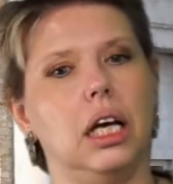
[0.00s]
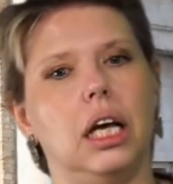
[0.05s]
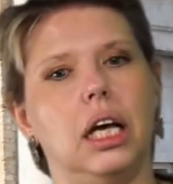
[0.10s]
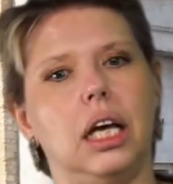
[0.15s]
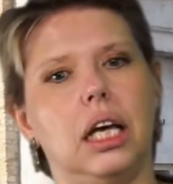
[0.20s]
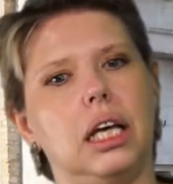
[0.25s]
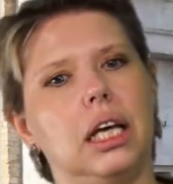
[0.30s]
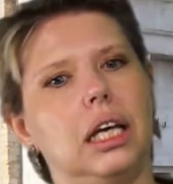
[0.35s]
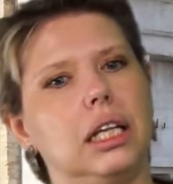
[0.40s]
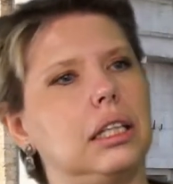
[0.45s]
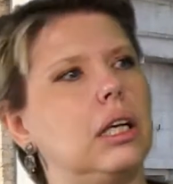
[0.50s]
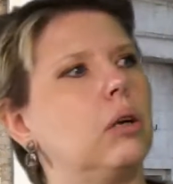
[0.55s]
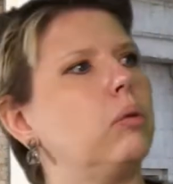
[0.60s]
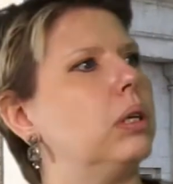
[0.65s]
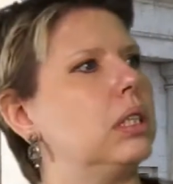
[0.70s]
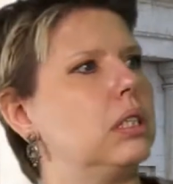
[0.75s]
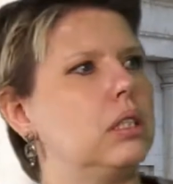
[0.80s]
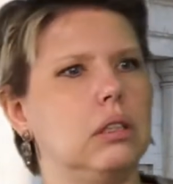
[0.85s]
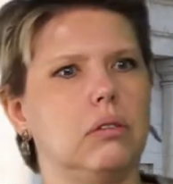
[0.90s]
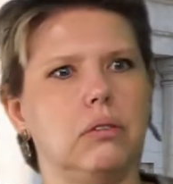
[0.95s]
e, e tra
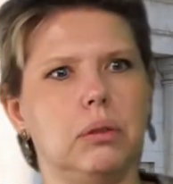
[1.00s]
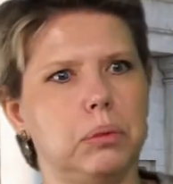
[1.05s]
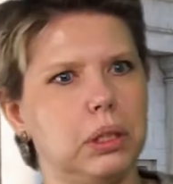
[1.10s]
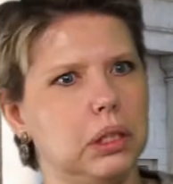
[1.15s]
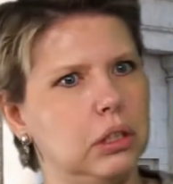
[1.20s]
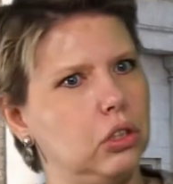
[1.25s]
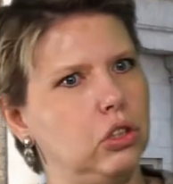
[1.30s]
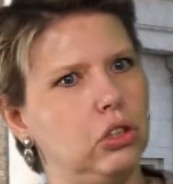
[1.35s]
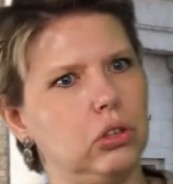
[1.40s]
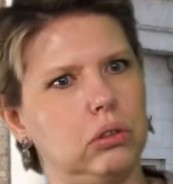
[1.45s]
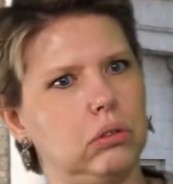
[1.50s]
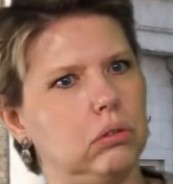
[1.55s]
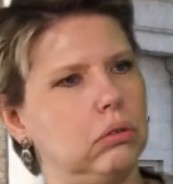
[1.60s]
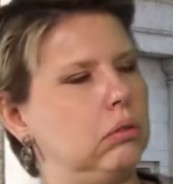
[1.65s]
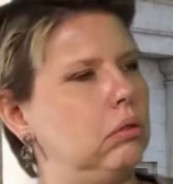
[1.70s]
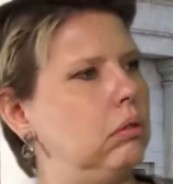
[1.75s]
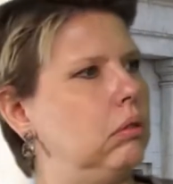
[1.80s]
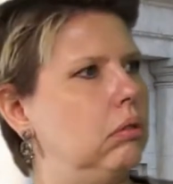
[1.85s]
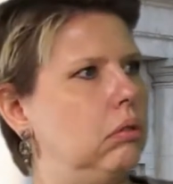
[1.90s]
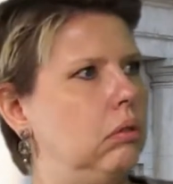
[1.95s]
queste ovviamente ci
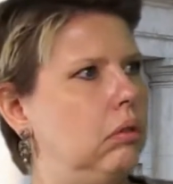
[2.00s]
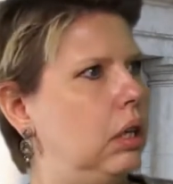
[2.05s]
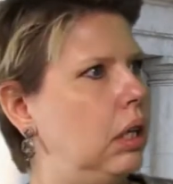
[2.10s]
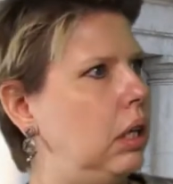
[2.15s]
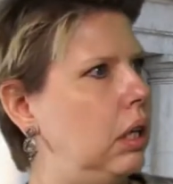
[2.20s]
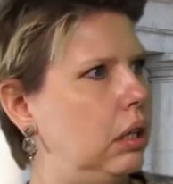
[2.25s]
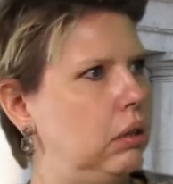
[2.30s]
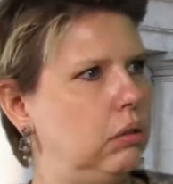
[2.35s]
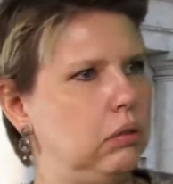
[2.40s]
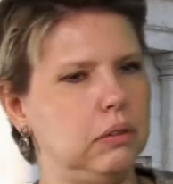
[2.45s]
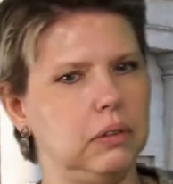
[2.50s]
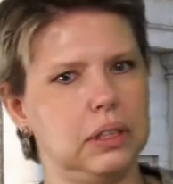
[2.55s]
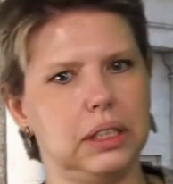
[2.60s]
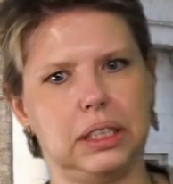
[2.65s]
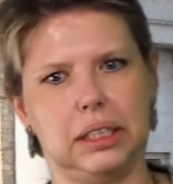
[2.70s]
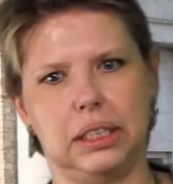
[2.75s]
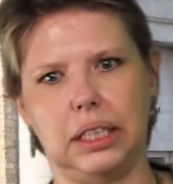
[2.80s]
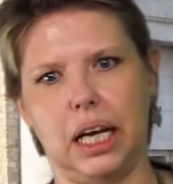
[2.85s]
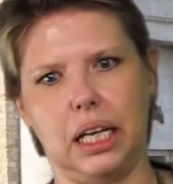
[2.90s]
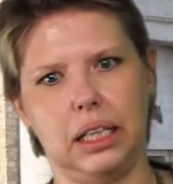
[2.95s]
sono eh, le
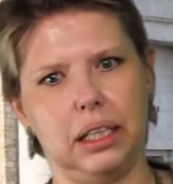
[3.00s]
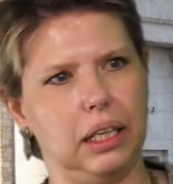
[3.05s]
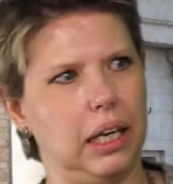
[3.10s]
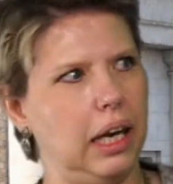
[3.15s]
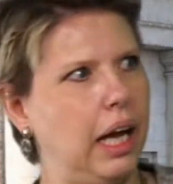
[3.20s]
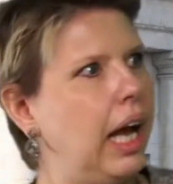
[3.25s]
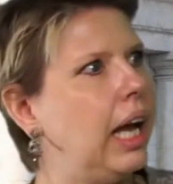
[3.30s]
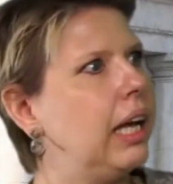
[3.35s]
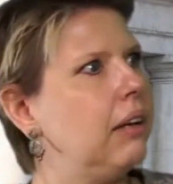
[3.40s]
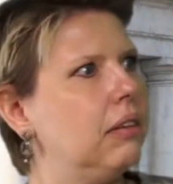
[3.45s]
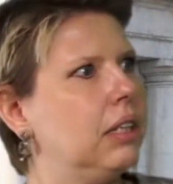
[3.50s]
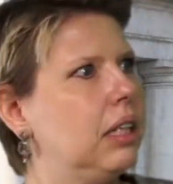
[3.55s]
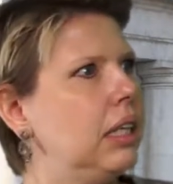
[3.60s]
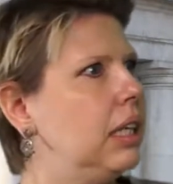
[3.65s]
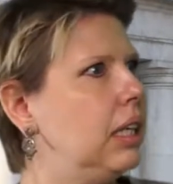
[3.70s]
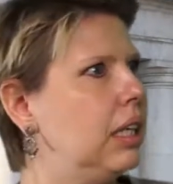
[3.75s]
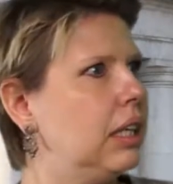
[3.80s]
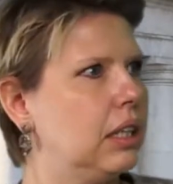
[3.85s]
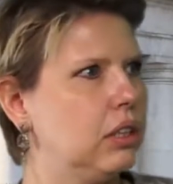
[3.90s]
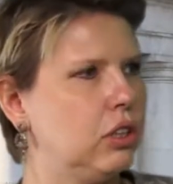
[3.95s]
università della Ivy
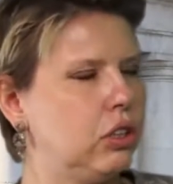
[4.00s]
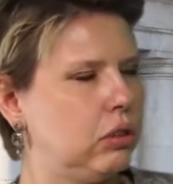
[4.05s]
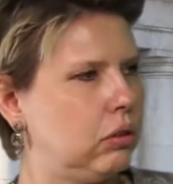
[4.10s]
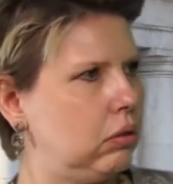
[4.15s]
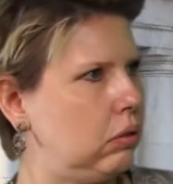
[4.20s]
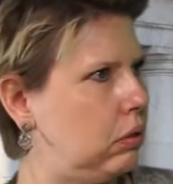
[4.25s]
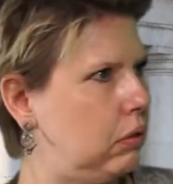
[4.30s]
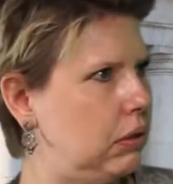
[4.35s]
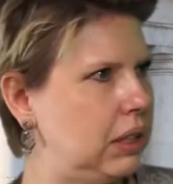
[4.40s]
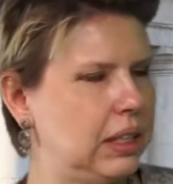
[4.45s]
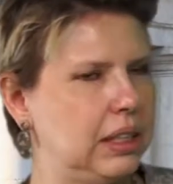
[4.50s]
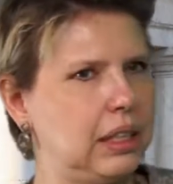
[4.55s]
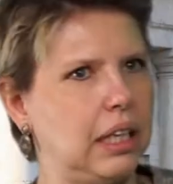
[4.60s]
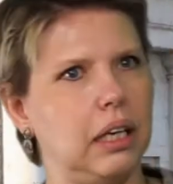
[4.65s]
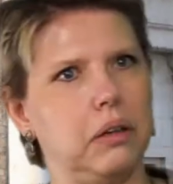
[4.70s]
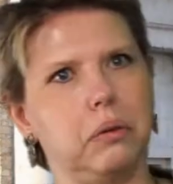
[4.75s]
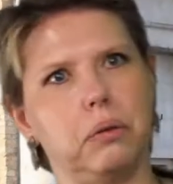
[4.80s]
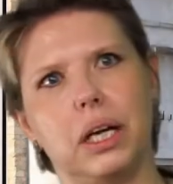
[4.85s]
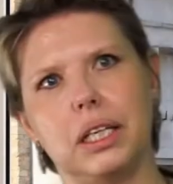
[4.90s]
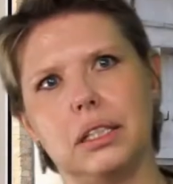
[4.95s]
League, ci sono le università
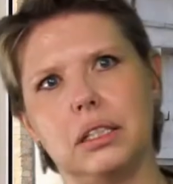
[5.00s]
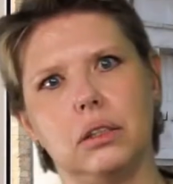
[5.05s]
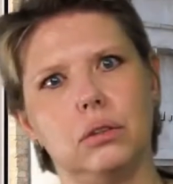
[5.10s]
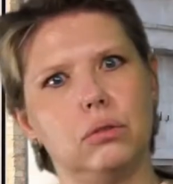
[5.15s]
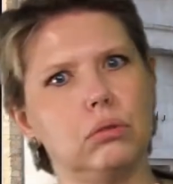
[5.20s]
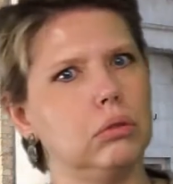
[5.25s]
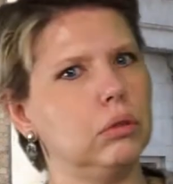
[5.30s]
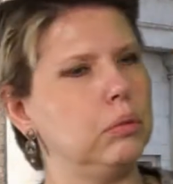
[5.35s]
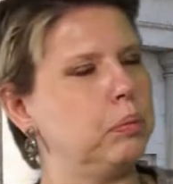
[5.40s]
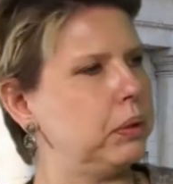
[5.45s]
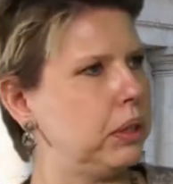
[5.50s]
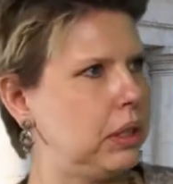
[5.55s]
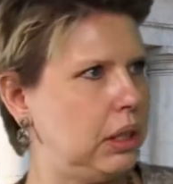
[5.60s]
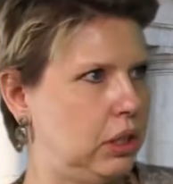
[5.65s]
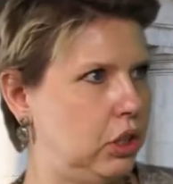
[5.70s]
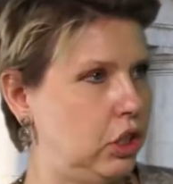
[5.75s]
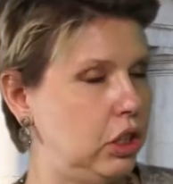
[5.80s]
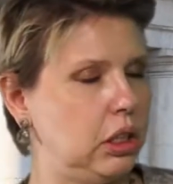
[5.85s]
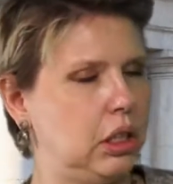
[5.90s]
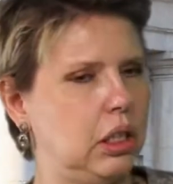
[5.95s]
del Russell Groups,
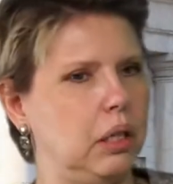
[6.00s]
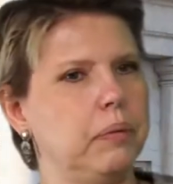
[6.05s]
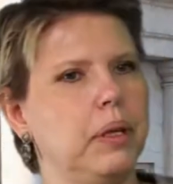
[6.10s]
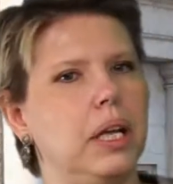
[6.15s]
eccetera.